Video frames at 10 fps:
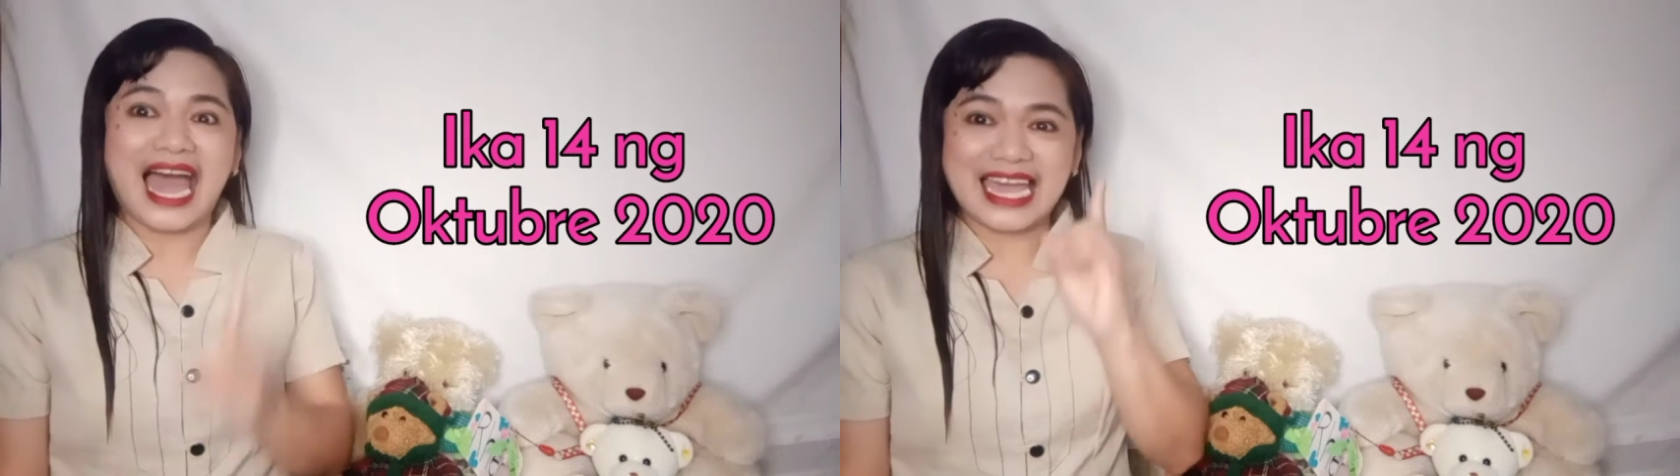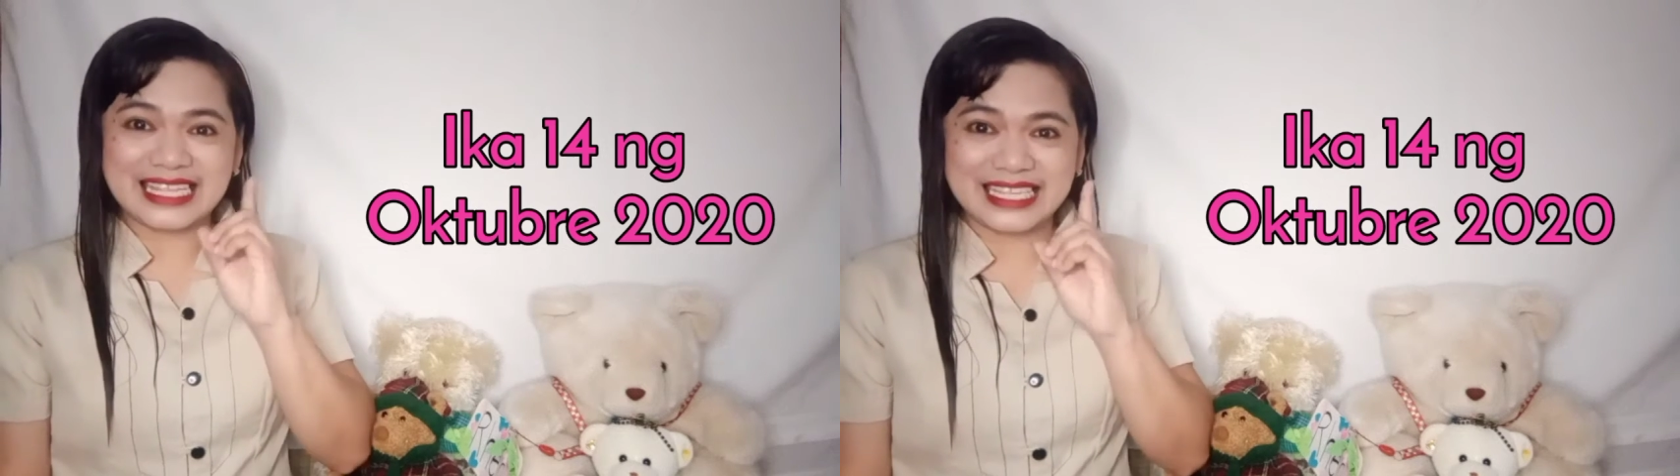
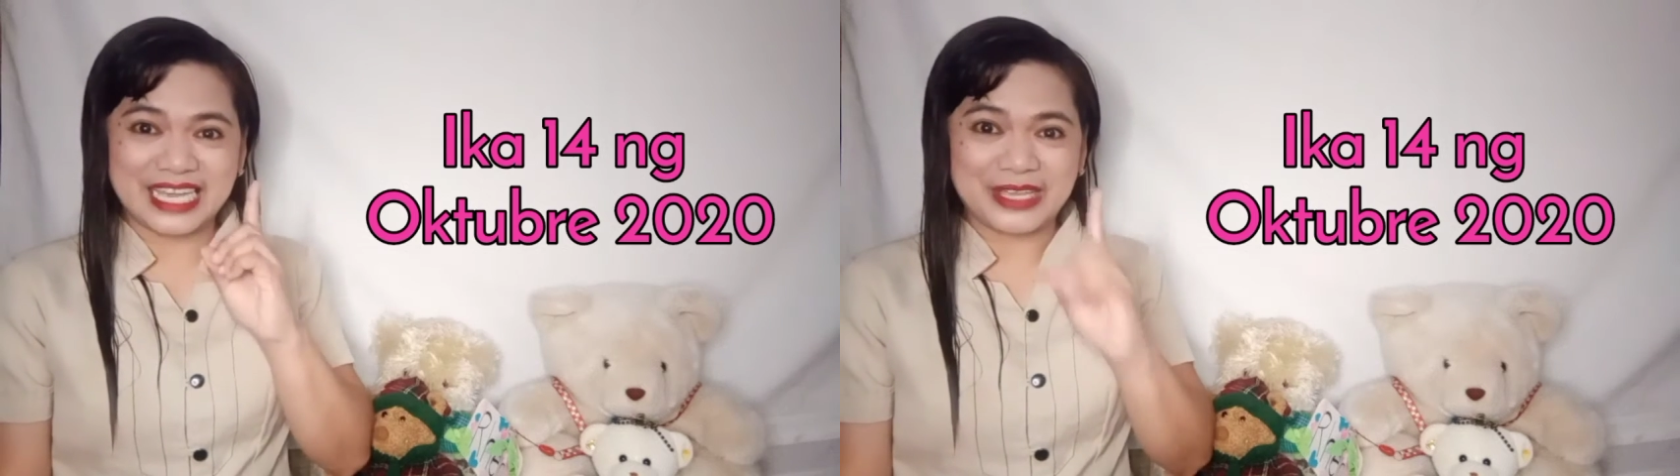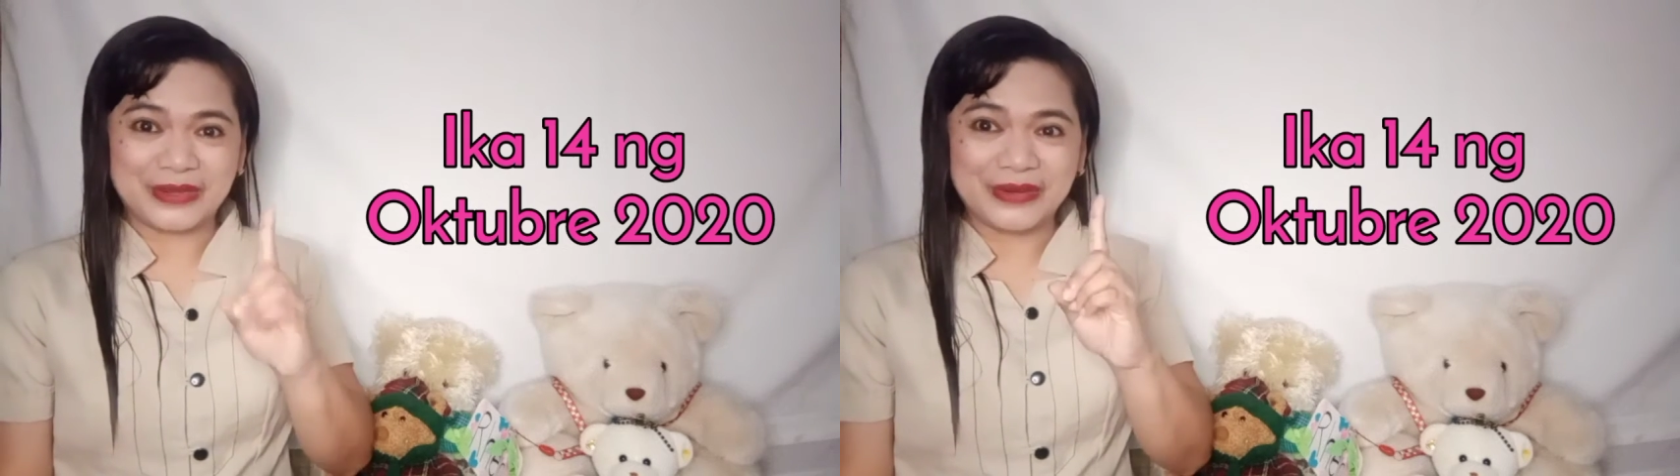At
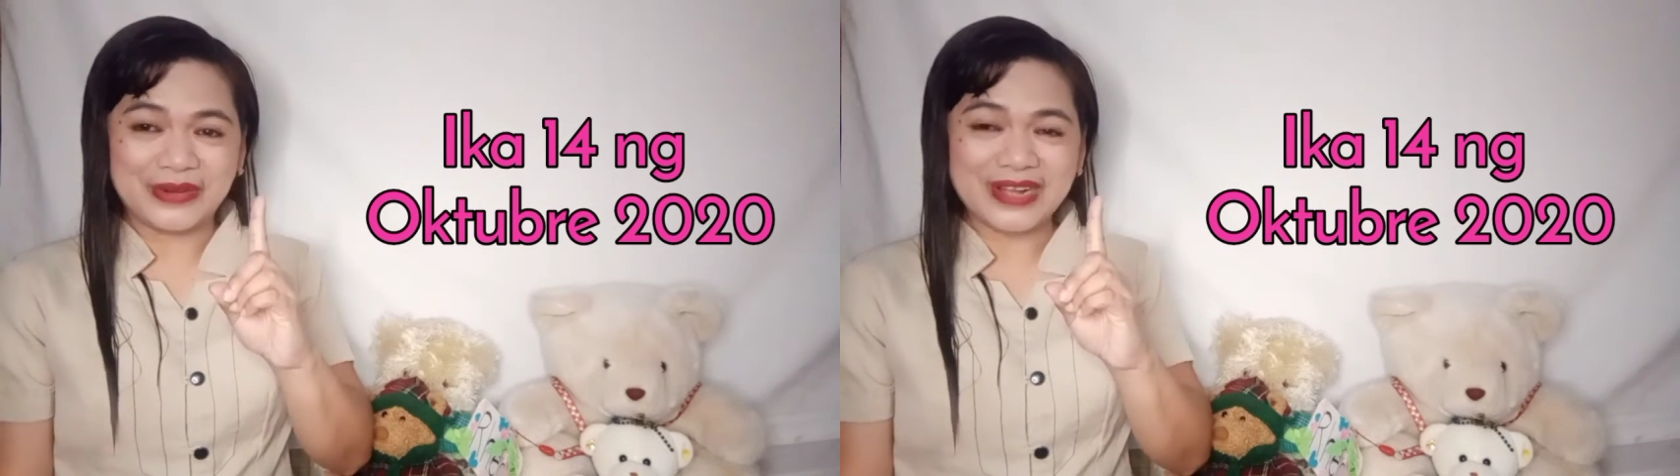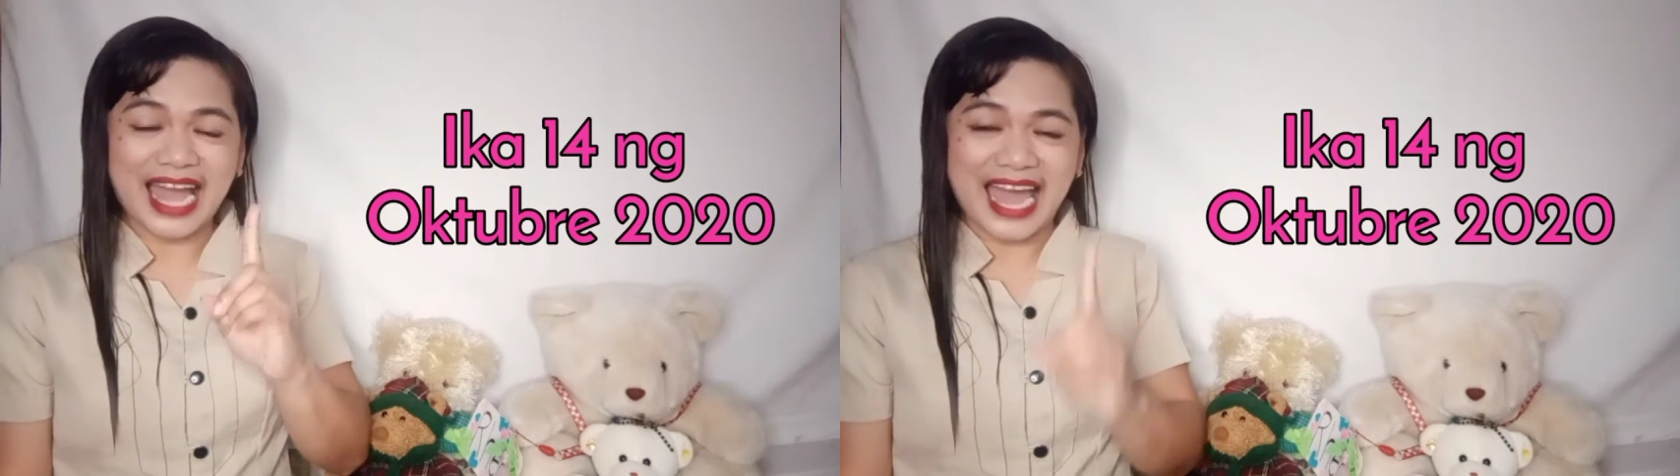
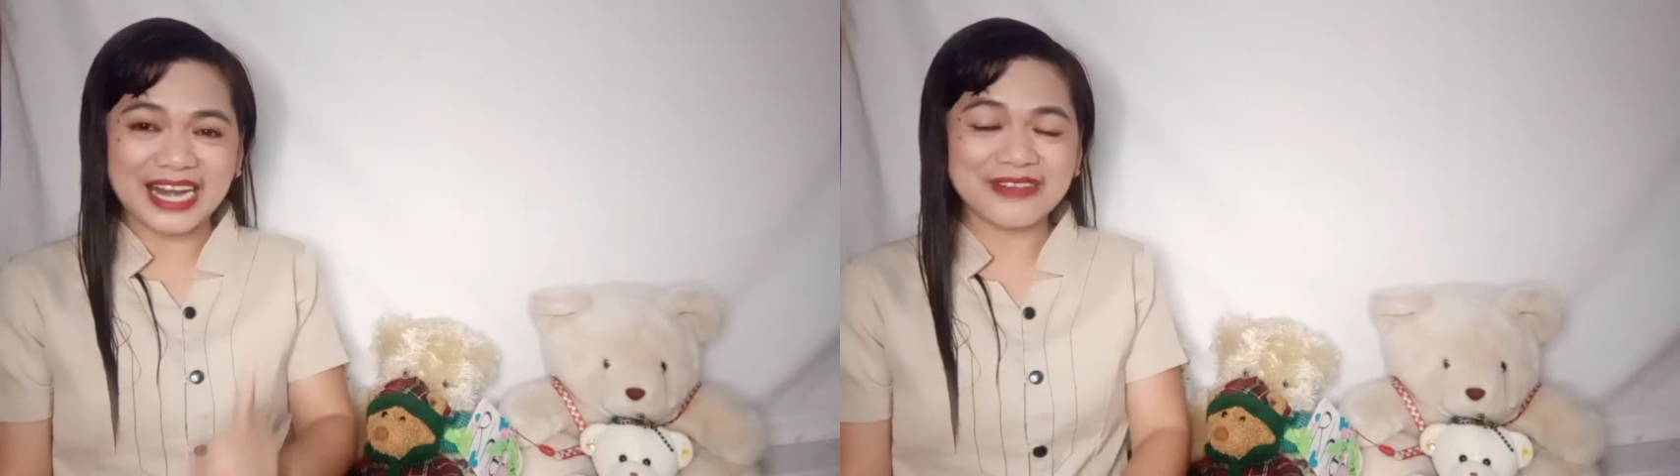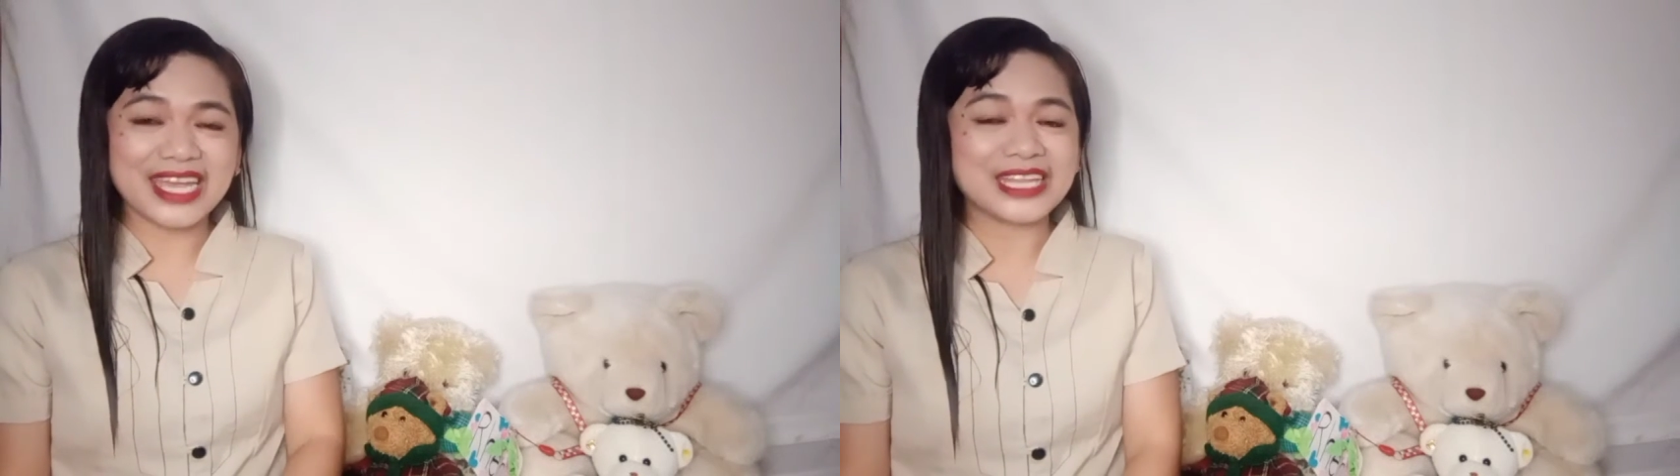ngayong
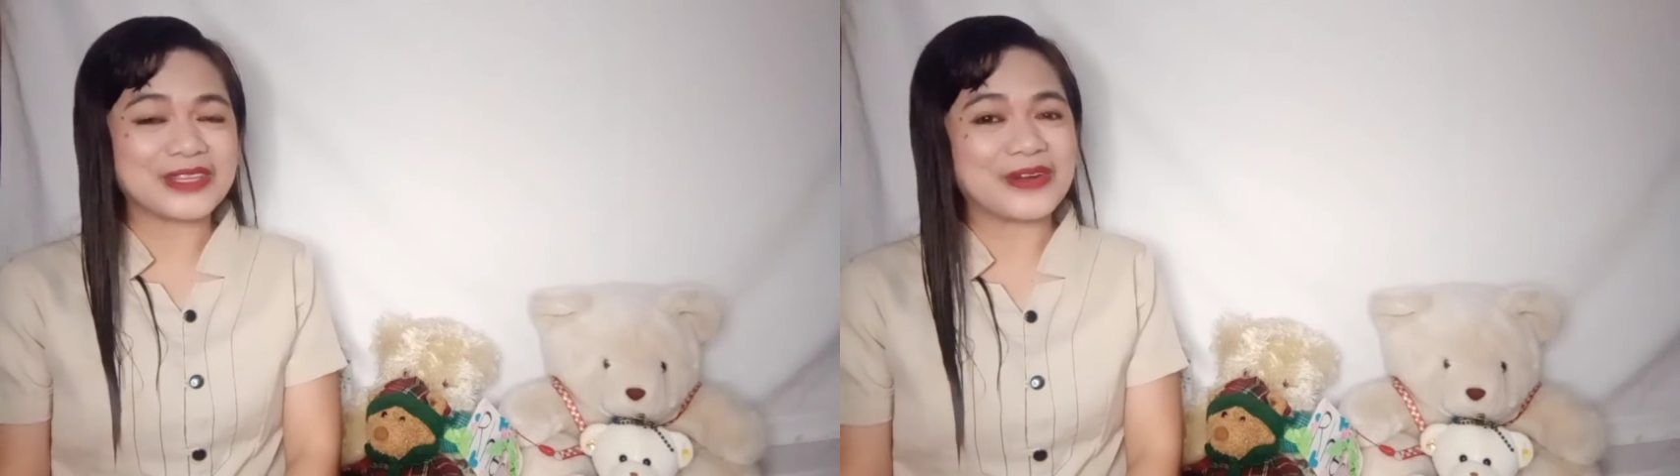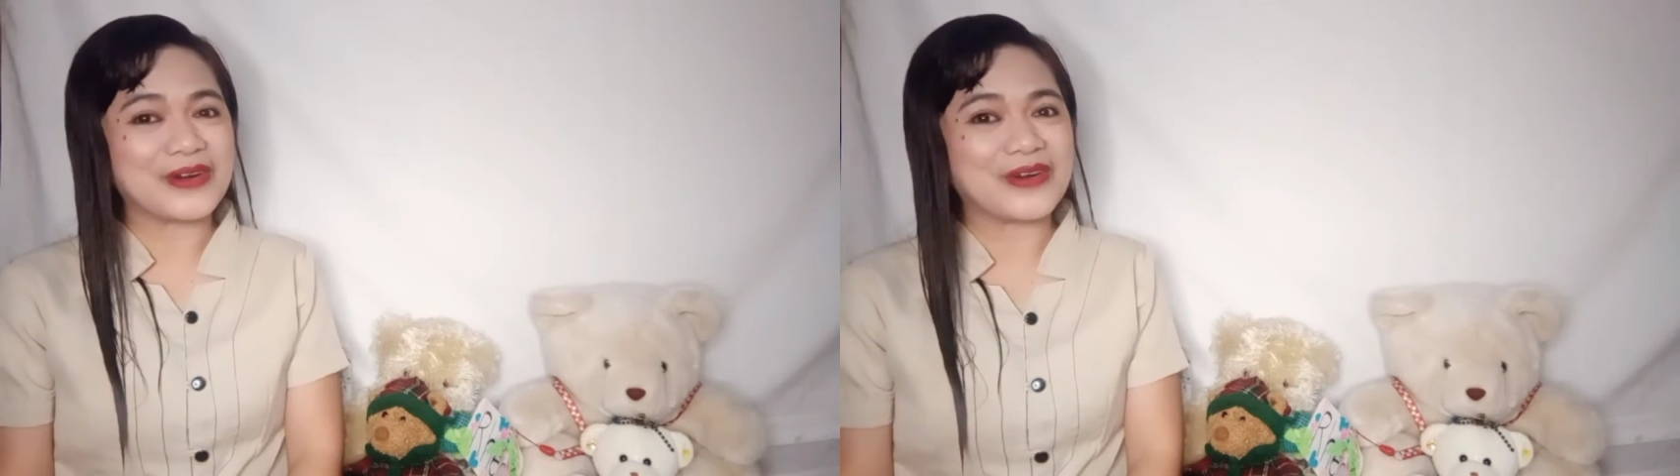araw na
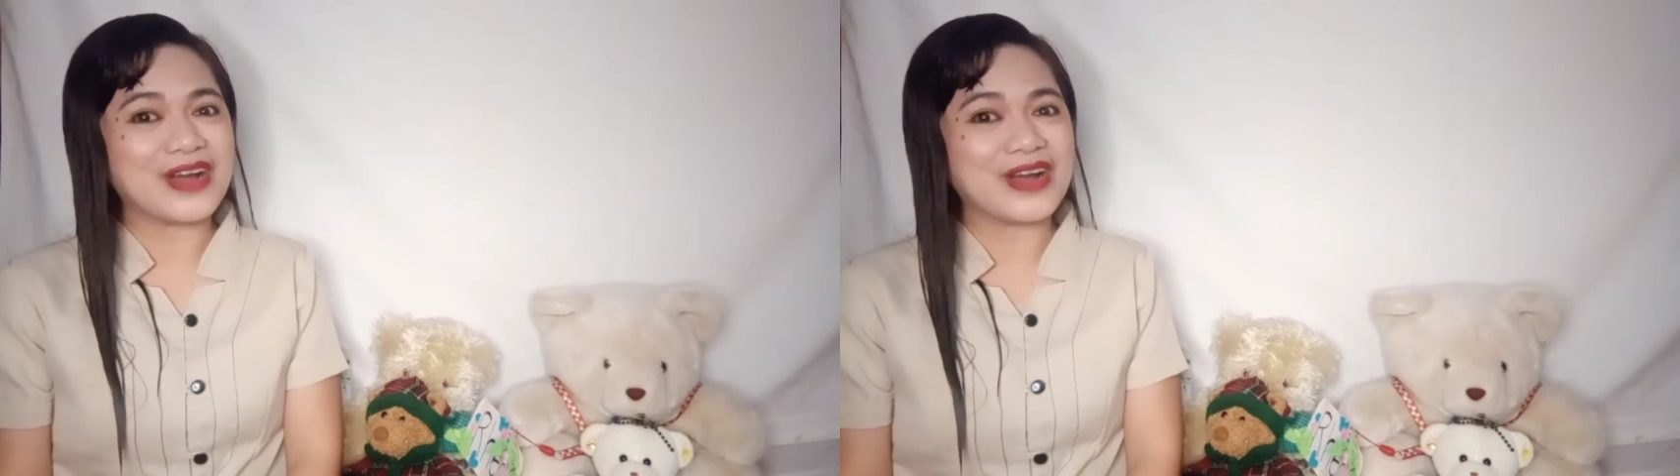ito